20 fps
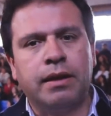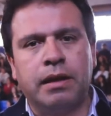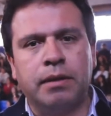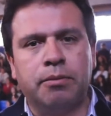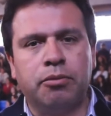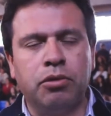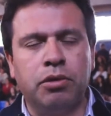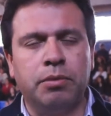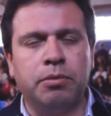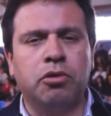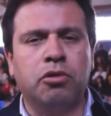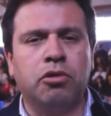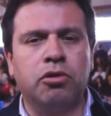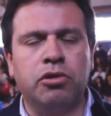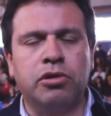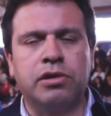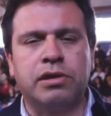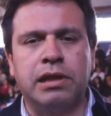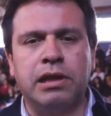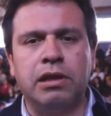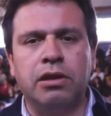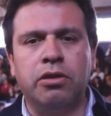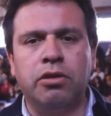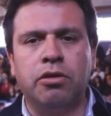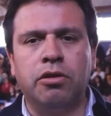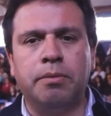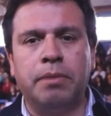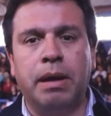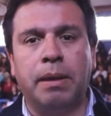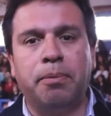que pudimos
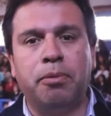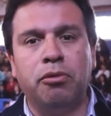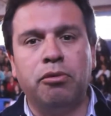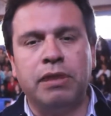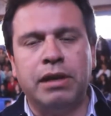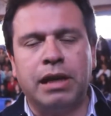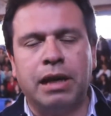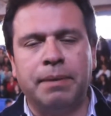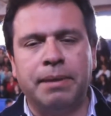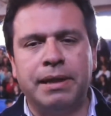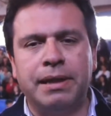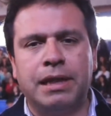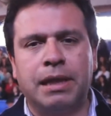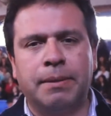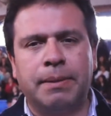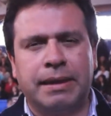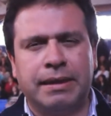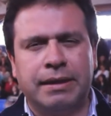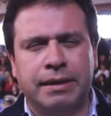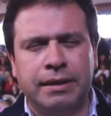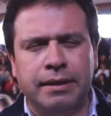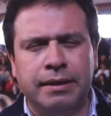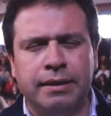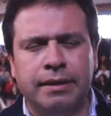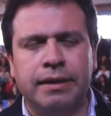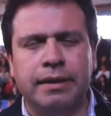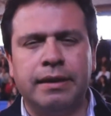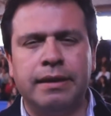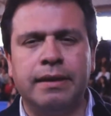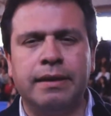conocerlo más públicamente a partir
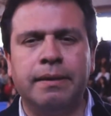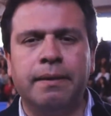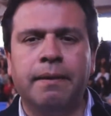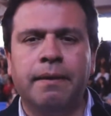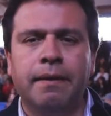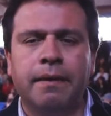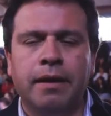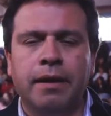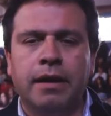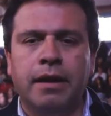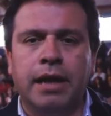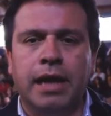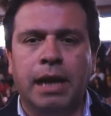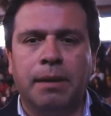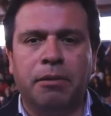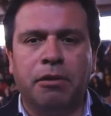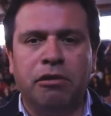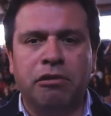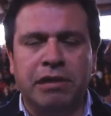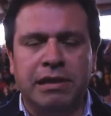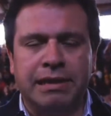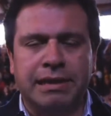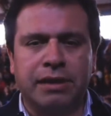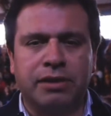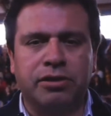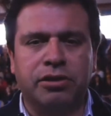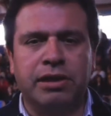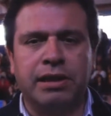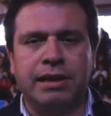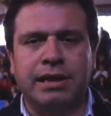de las
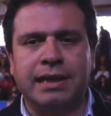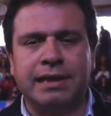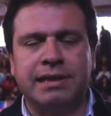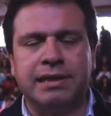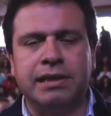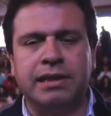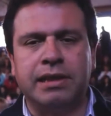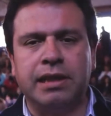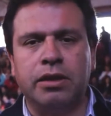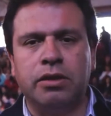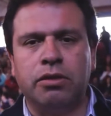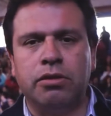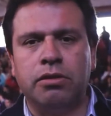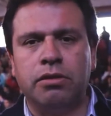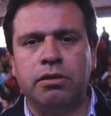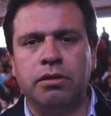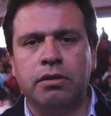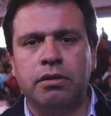movilizaciones que existieron